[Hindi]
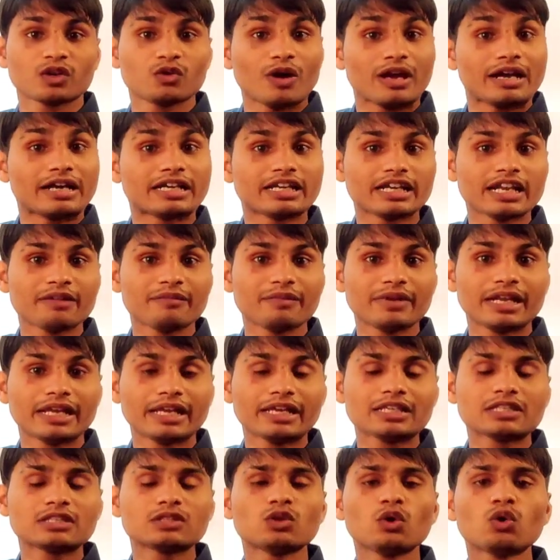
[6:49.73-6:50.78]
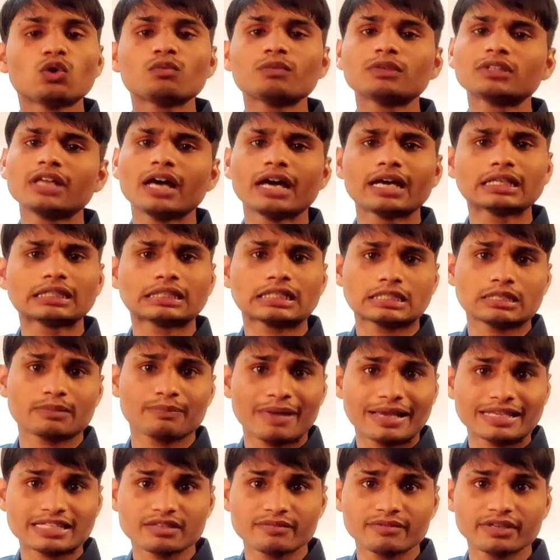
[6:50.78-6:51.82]
क्वालिटी नहीं मिलेगी दोनों हर तरह से
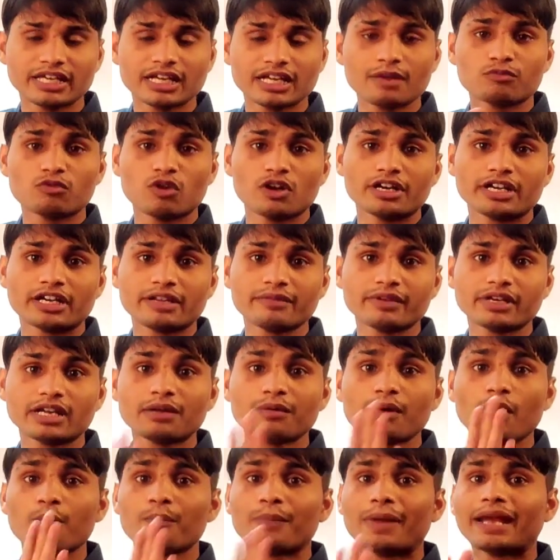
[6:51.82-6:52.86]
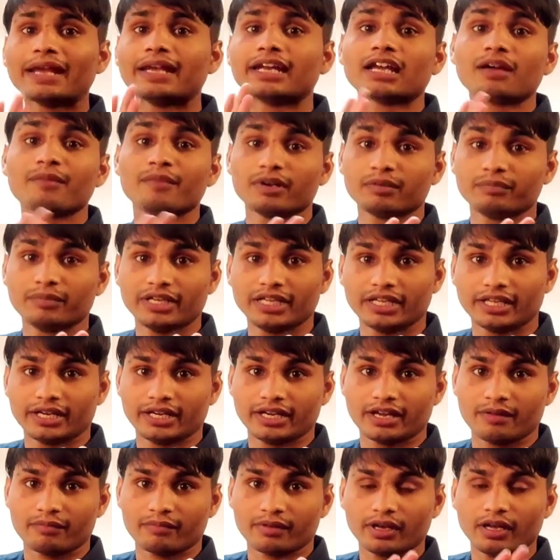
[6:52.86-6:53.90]
पैसे भी खराब क्वालिटी भी खराब और पहनने का मन भी नहीं
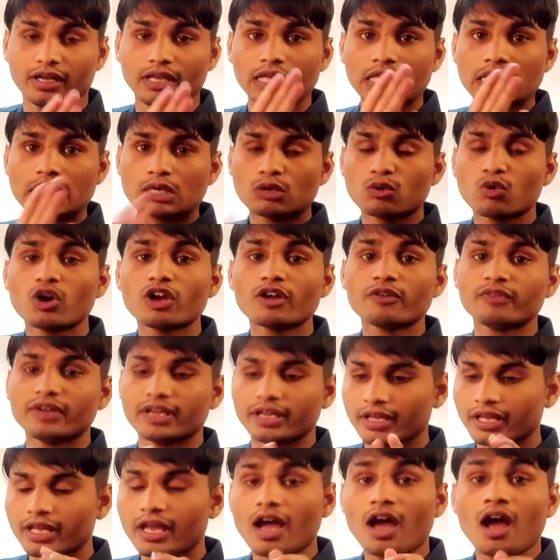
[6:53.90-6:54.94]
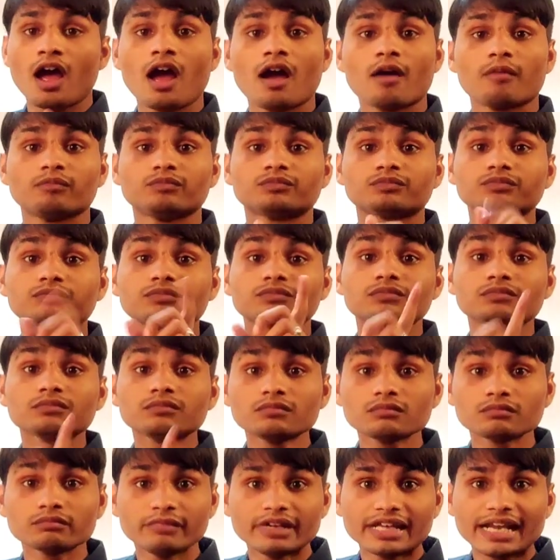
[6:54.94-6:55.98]
करेगा आपका कोई भी हाँ
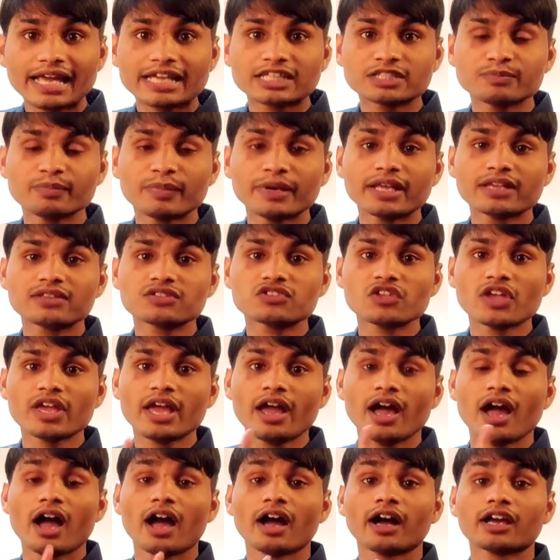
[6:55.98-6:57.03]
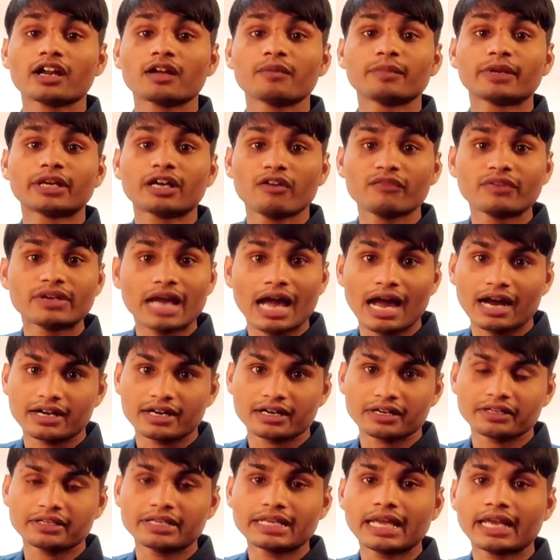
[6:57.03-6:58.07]
मेरा एक्सपीरियंस है अगर हमने कभी
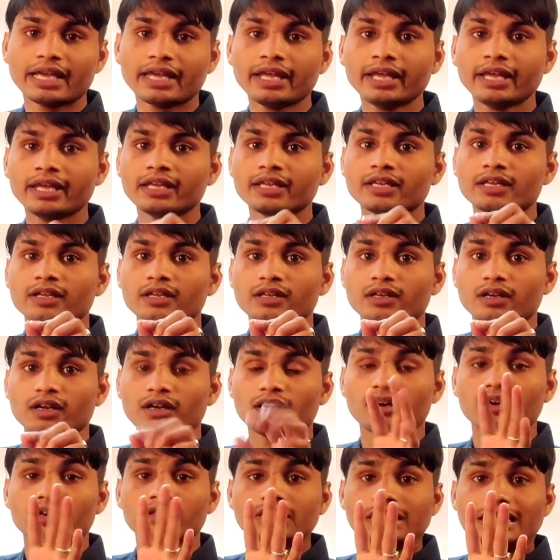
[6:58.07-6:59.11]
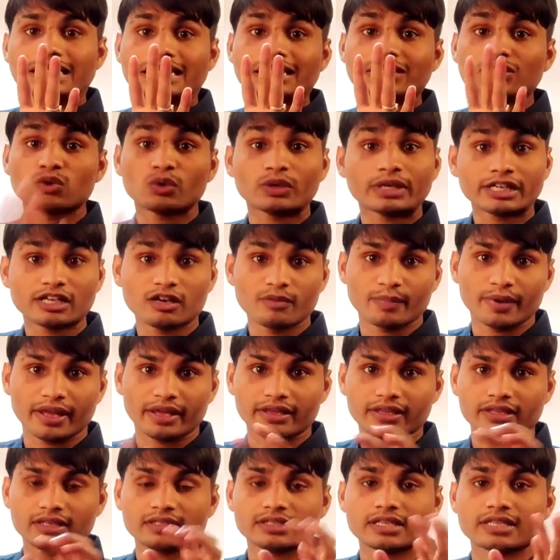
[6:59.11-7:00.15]
ऑर्डर किया है जैसे छोटे
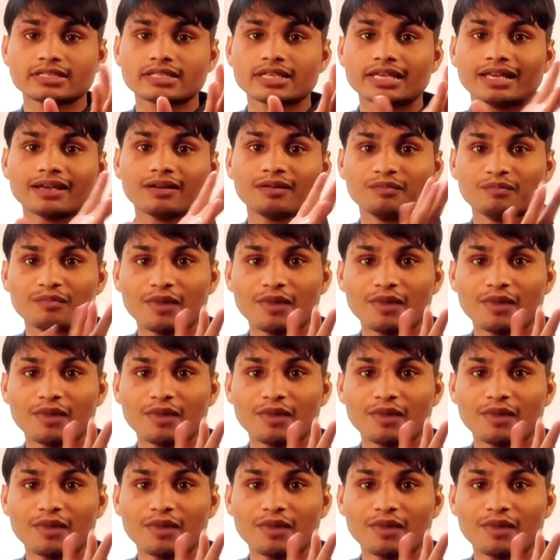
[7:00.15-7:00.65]
कपड़े जैसे